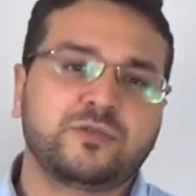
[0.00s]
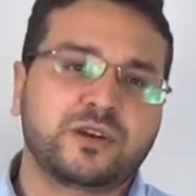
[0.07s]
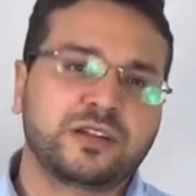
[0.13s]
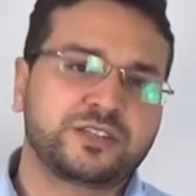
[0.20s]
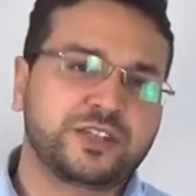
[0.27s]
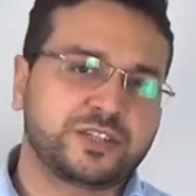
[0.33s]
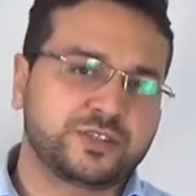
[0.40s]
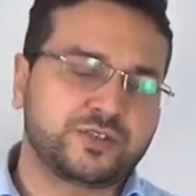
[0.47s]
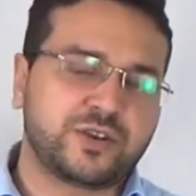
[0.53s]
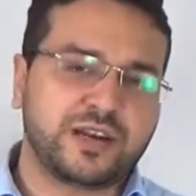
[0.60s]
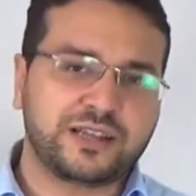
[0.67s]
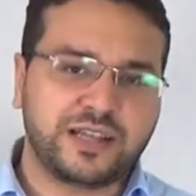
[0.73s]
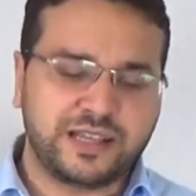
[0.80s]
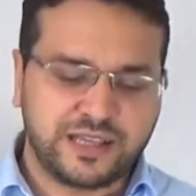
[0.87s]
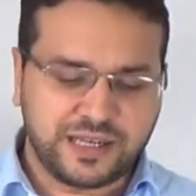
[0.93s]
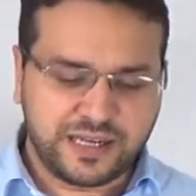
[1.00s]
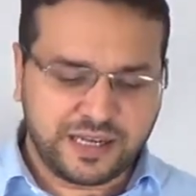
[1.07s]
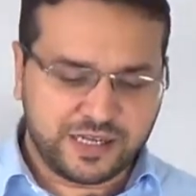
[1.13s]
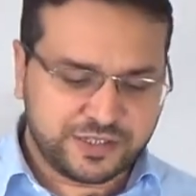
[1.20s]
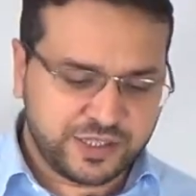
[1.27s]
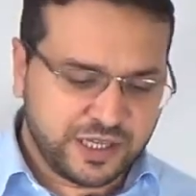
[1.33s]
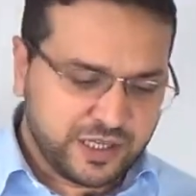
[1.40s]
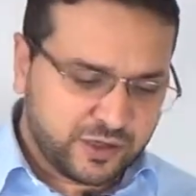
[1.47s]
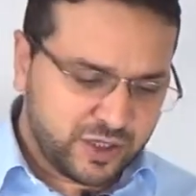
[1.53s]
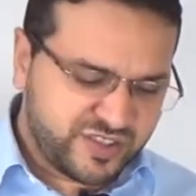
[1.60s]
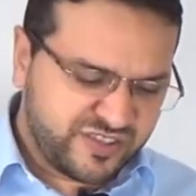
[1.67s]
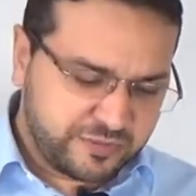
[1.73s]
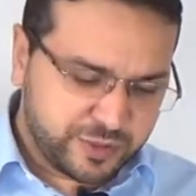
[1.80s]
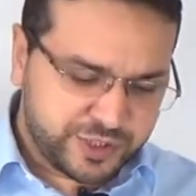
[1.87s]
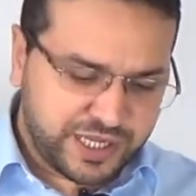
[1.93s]
durante a história da igreja,
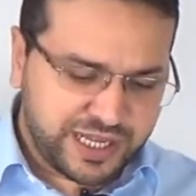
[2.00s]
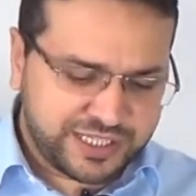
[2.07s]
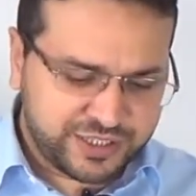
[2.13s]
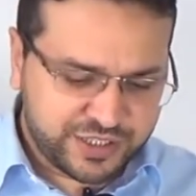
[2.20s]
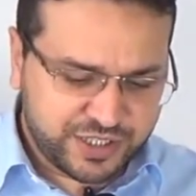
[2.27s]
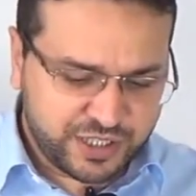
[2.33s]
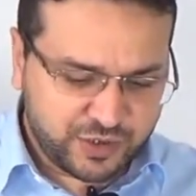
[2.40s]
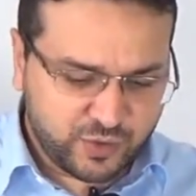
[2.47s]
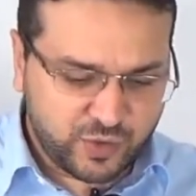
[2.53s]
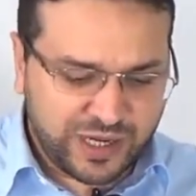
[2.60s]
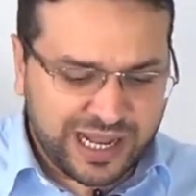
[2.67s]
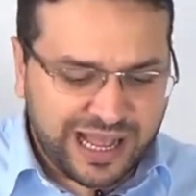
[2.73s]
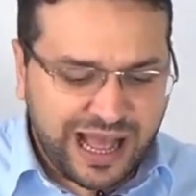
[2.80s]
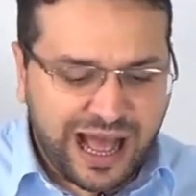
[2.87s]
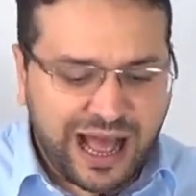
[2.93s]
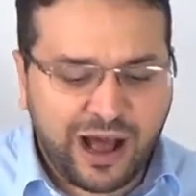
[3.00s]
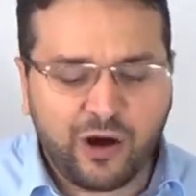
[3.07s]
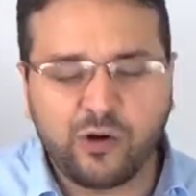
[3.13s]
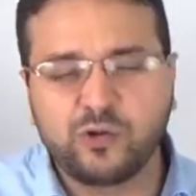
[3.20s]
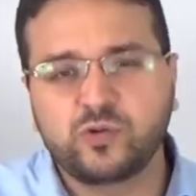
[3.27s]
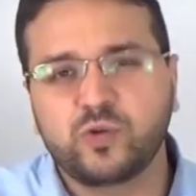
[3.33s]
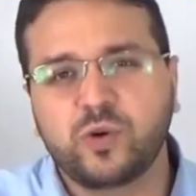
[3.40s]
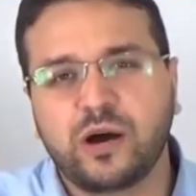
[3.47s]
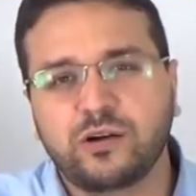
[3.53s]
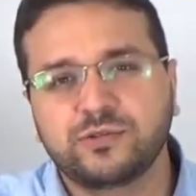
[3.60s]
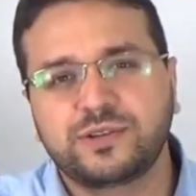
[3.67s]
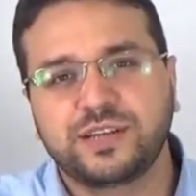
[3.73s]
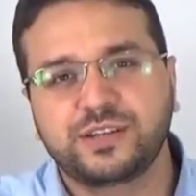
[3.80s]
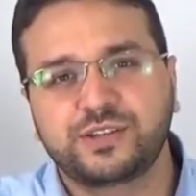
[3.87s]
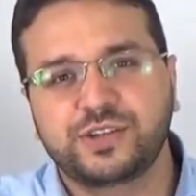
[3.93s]
nós vimos que a Escritura é
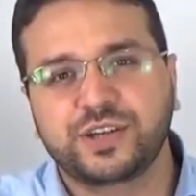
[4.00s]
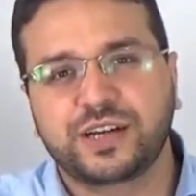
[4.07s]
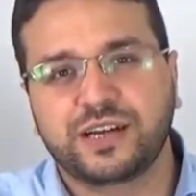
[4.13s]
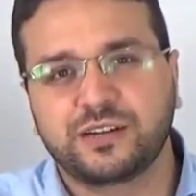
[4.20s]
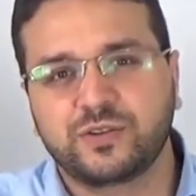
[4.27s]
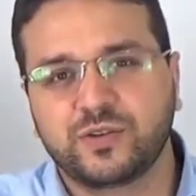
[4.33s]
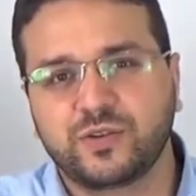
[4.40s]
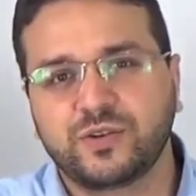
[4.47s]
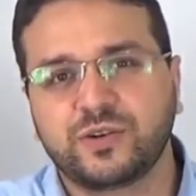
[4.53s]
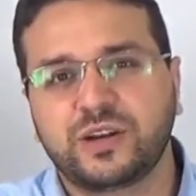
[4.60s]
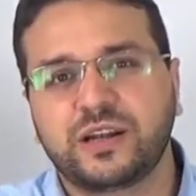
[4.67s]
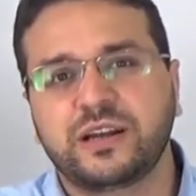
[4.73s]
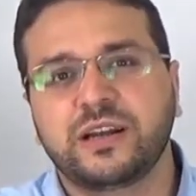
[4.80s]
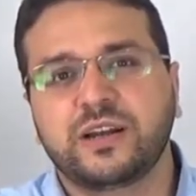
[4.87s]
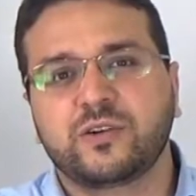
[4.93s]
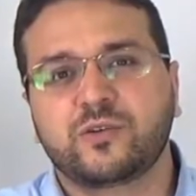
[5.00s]
auto-autenticadora.